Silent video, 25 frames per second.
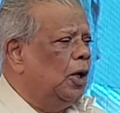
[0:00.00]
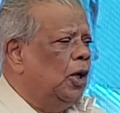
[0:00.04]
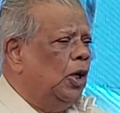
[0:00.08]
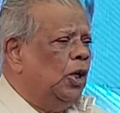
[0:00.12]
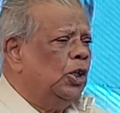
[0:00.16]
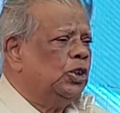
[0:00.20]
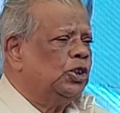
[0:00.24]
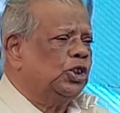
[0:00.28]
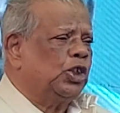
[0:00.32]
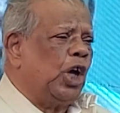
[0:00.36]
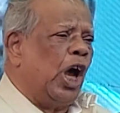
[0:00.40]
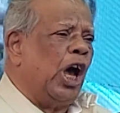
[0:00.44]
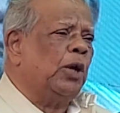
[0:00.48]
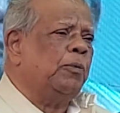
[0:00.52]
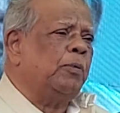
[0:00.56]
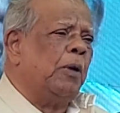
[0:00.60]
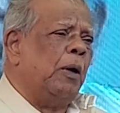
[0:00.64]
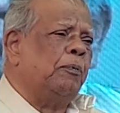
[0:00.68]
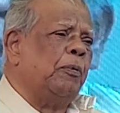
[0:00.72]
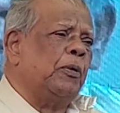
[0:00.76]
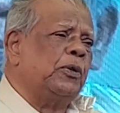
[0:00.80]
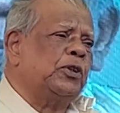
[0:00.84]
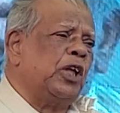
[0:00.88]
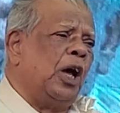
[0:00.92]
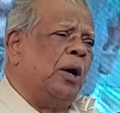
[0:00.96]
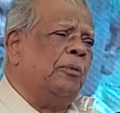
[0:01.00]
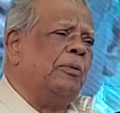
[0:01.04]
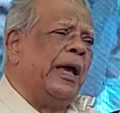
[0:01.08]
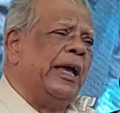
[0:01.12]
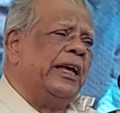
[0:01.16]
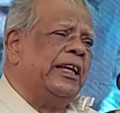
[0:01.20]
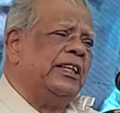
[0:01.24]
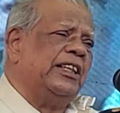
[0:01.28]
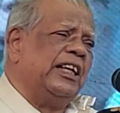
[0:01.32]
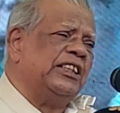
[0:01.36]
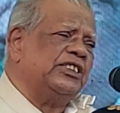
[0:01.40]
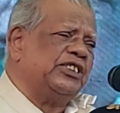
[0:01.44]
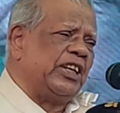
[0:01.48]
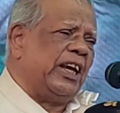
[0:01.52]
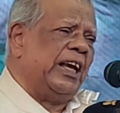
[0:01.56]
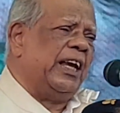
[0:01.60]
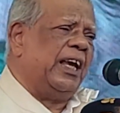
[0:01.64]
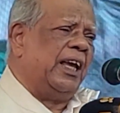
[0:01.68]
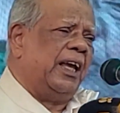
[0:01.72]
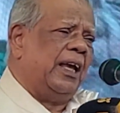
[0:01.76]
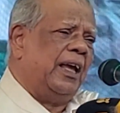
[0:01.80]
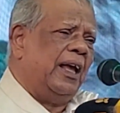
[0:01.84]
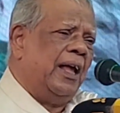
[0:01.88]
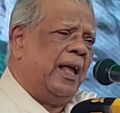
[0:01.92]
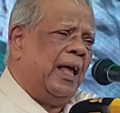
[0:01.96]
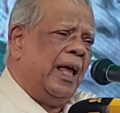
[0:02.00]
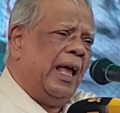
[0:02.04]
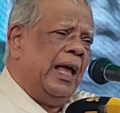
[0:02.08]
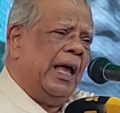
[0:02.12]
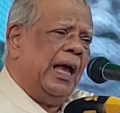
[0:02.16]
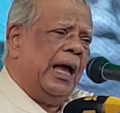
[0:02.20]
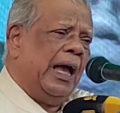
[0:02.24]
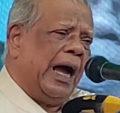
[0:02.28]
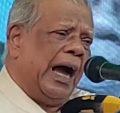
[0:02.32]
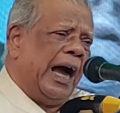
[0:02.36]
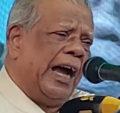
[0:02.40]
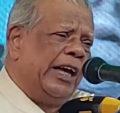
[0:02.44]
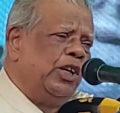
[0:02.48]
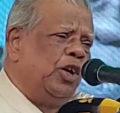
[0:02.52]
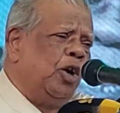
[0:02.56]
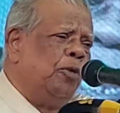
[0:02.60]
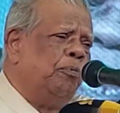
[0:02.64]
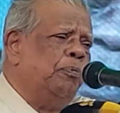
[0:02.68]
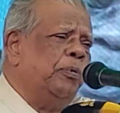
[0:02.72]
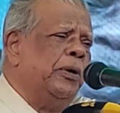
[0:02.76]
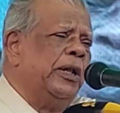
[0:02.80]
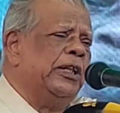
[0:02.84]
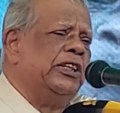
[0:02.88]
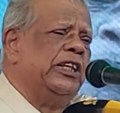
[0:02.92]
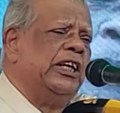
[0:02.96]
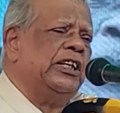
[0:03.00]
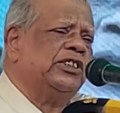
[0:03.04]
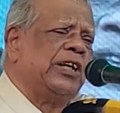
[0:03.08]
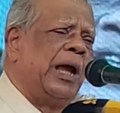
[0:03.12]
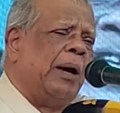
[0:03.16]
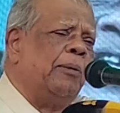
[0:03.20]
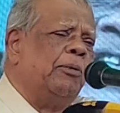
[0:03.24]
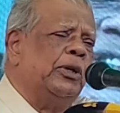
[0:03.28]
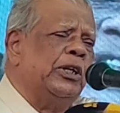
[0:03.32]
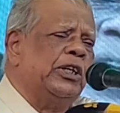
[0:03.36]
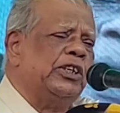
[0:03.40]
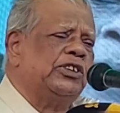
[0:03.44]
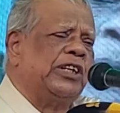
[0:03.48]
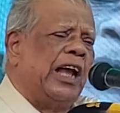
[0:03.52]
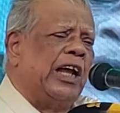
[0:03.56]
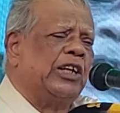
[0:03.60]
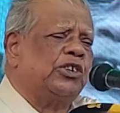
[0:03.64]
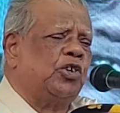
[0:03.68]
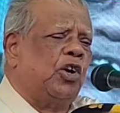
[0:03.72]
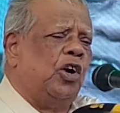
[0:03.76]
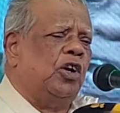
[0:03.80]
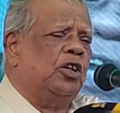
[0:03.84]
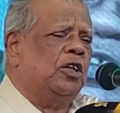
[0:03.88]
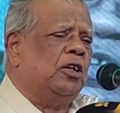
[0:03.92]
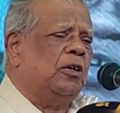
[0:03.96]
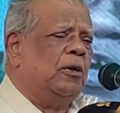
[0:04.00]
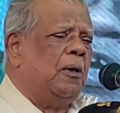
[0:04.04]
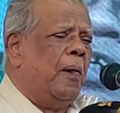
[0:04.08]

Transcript: সর্বপ্রথম এই দেশে আয়ুব বৃদ্ধি সামরিক শাসন